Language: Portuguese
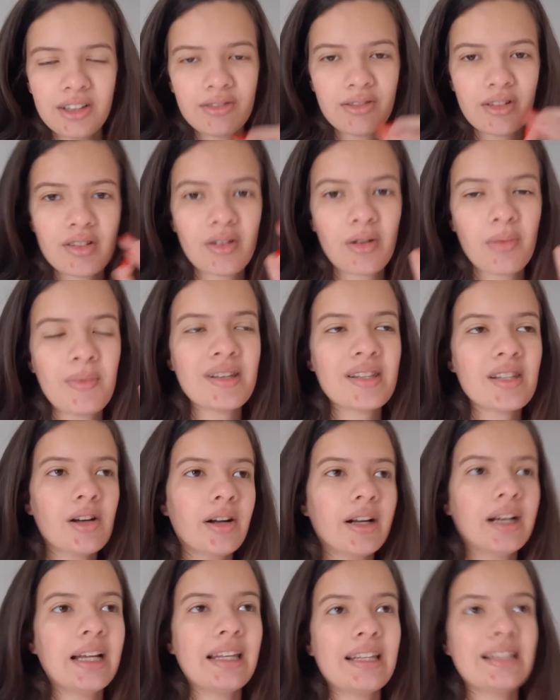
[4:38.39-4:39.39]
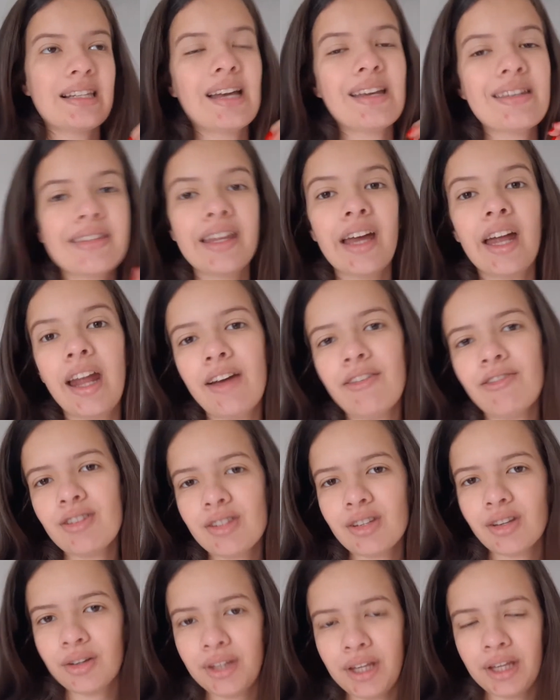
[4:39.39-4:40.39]
e vou começar a organizar as tarefas
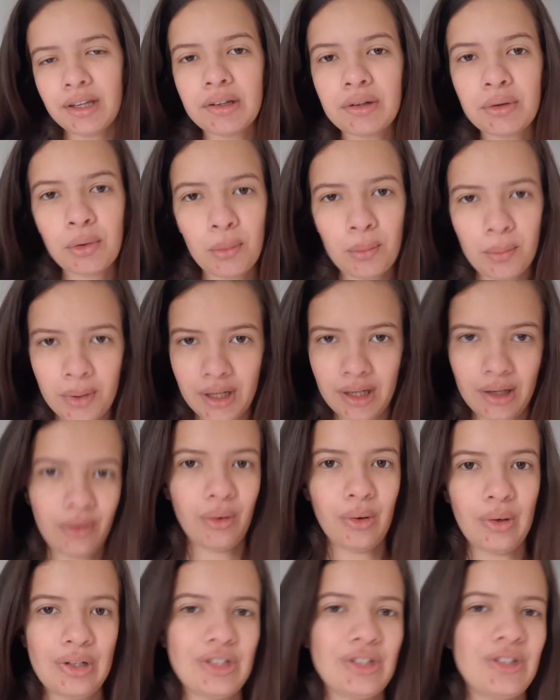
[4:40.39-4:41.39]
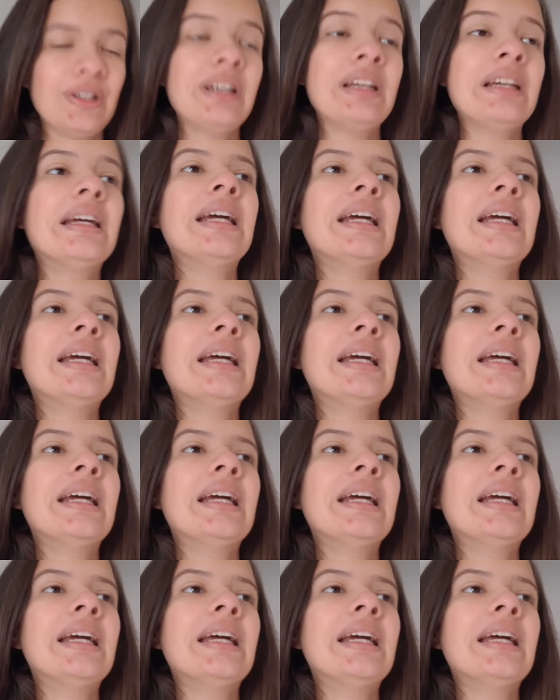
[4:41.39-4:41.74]
que eu tenho que cumprir hoje,